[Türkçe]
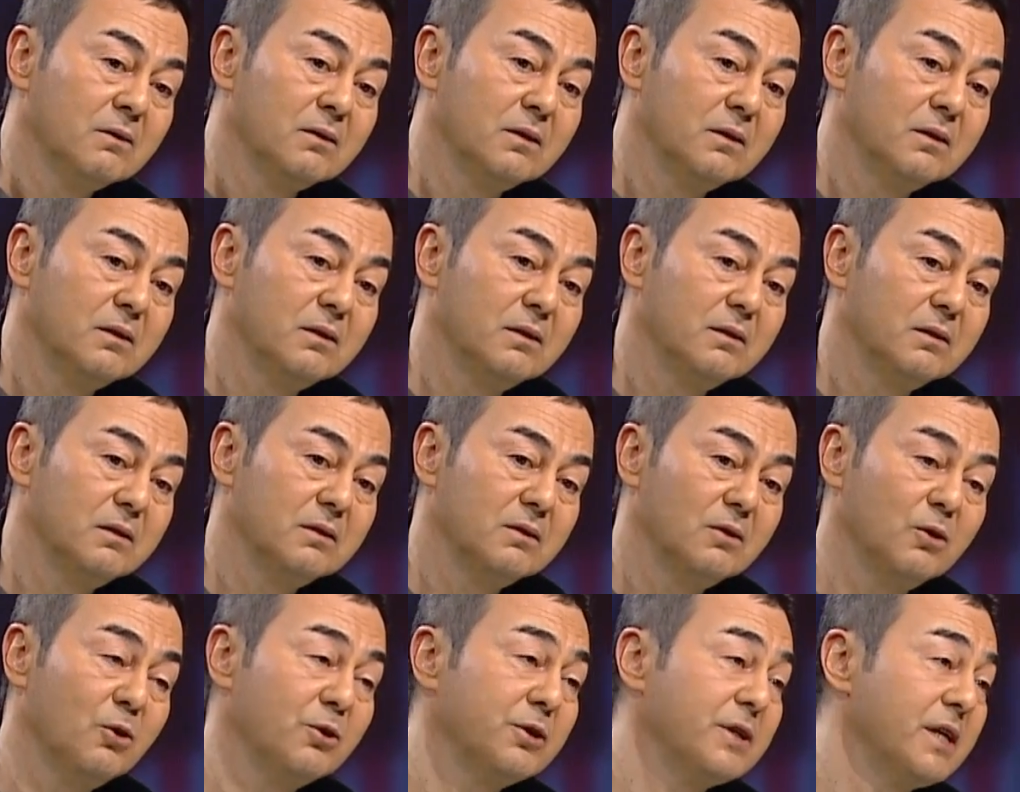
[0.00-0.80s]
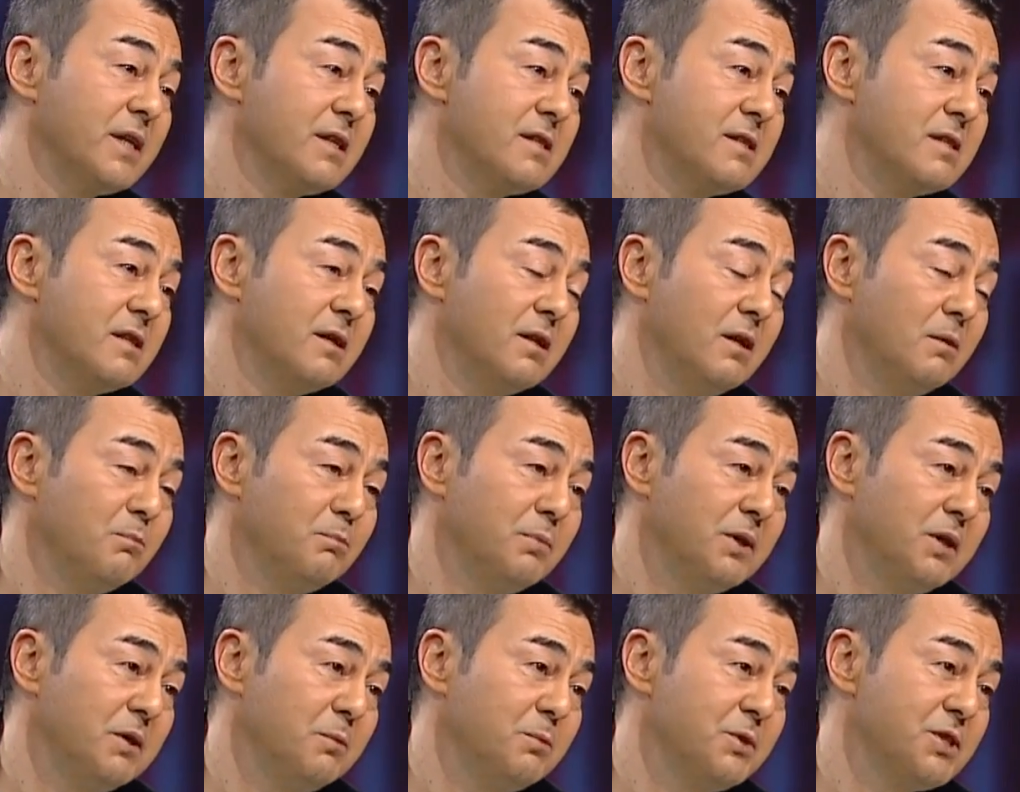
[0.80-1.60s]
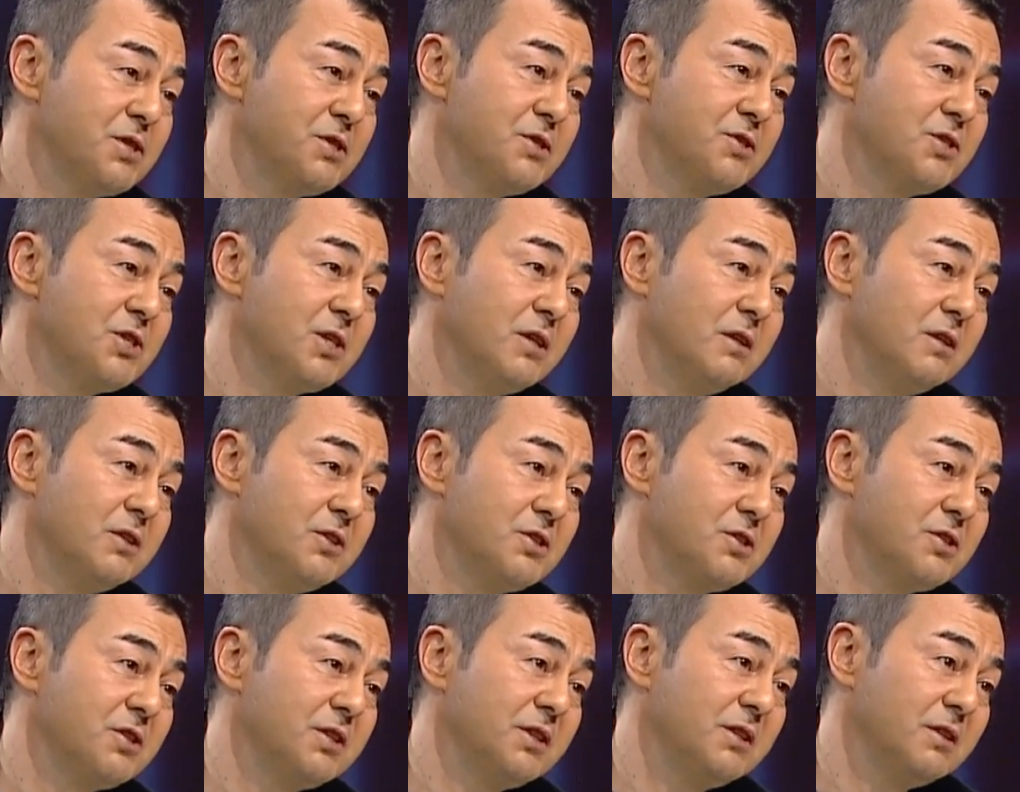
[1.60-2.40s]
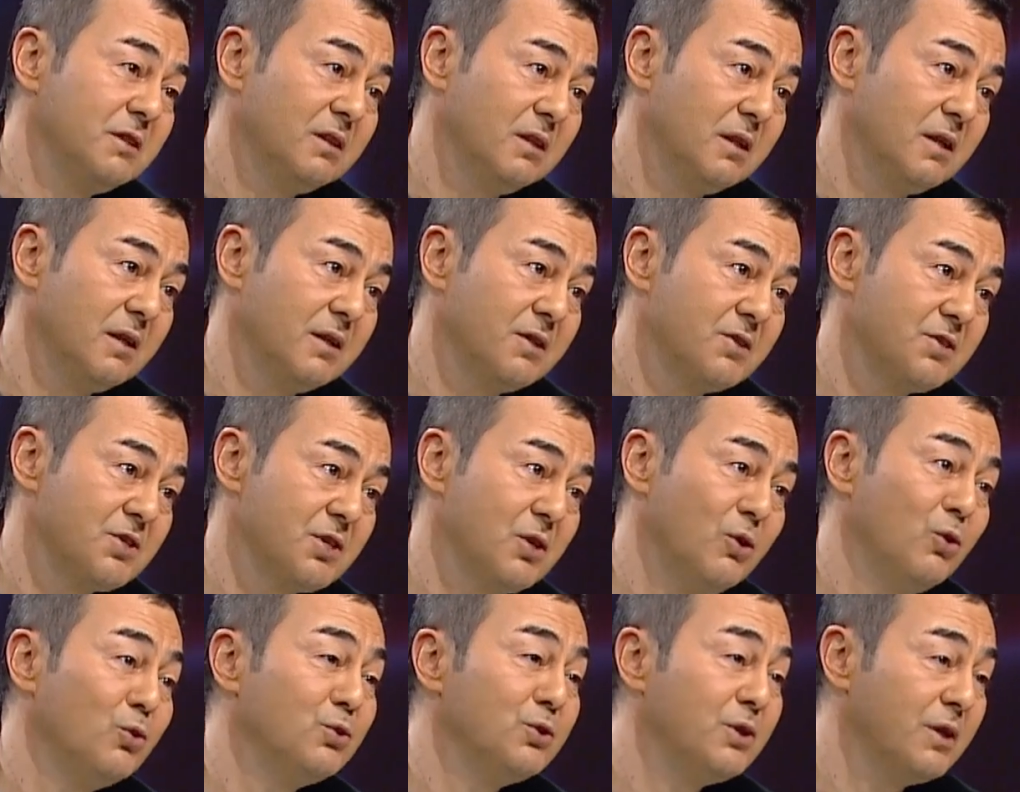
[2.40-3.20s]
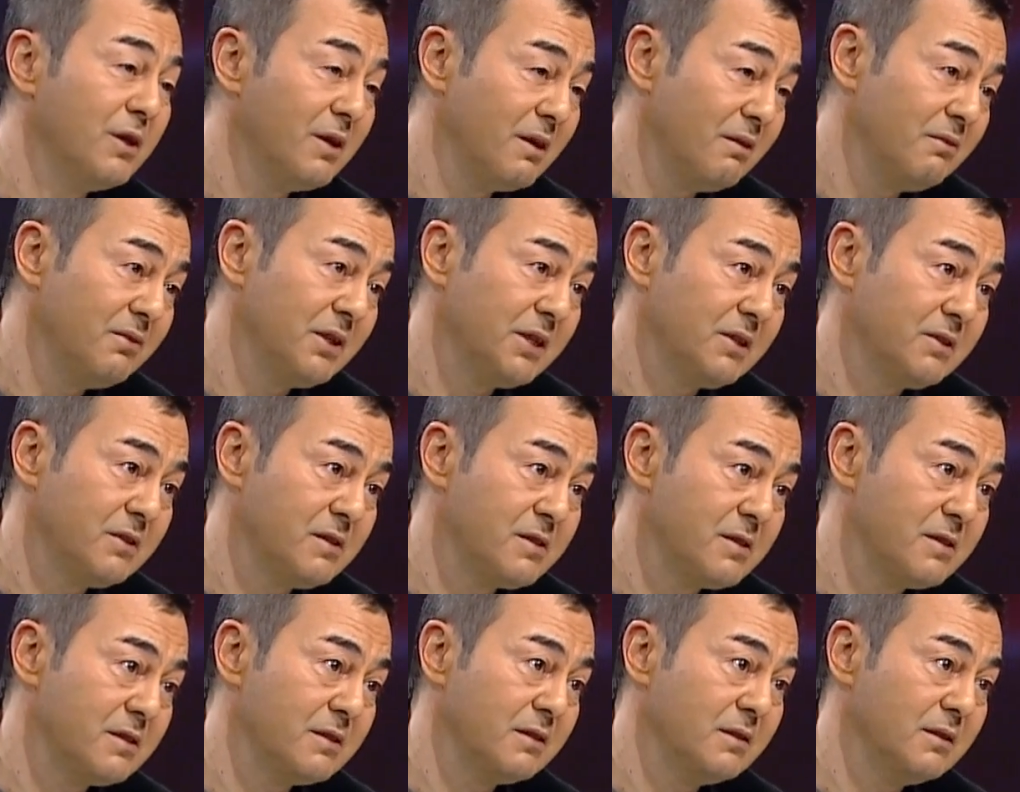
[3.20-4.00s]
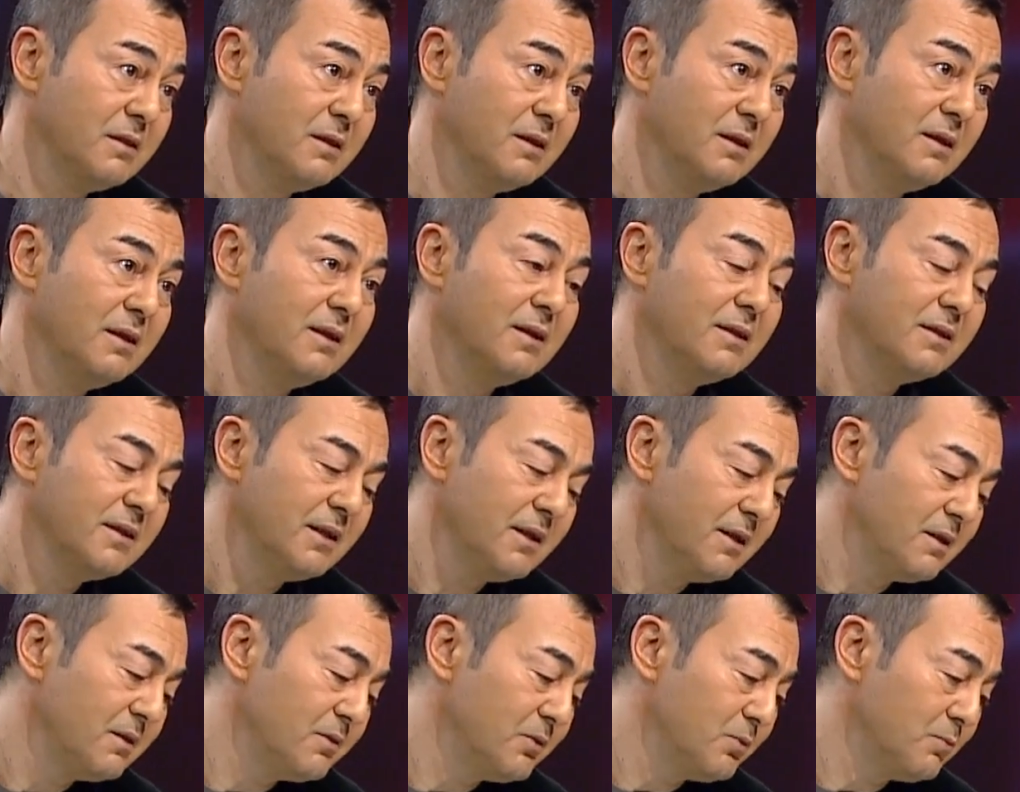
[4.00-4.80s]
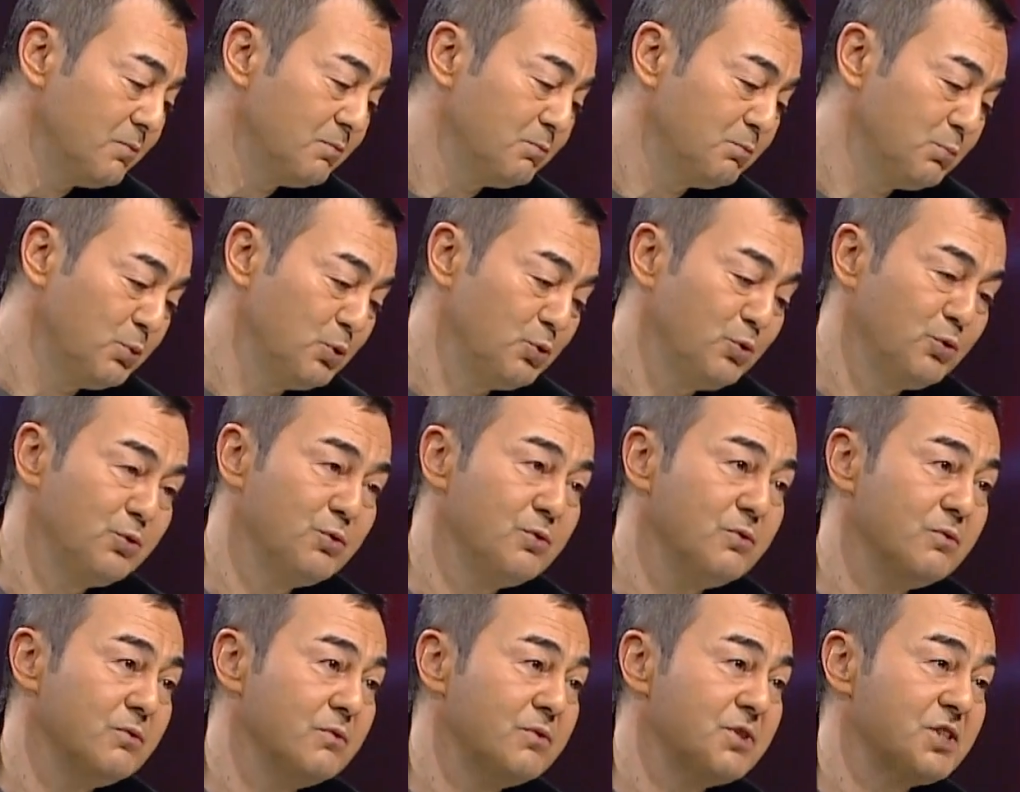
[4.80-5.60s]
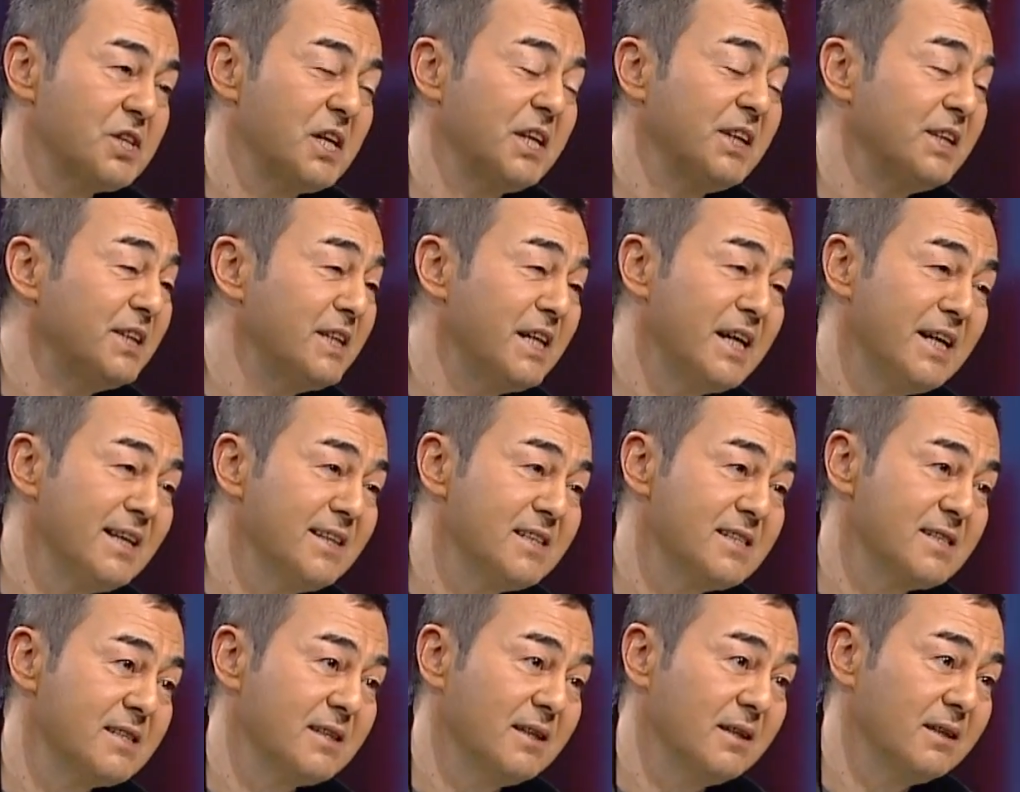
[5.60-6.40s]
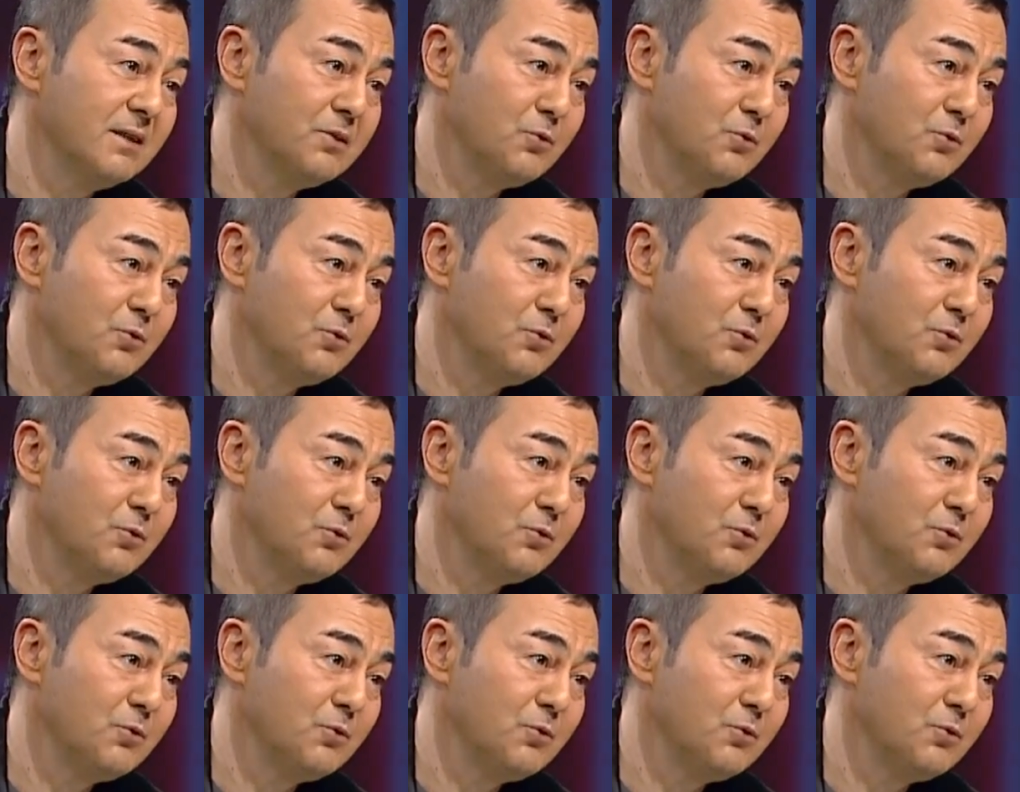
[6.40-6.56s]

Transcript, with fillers: Ee, orkestram benim için çalıştı yıllarca, onlara verilsin. Yani bunun şeyi neyse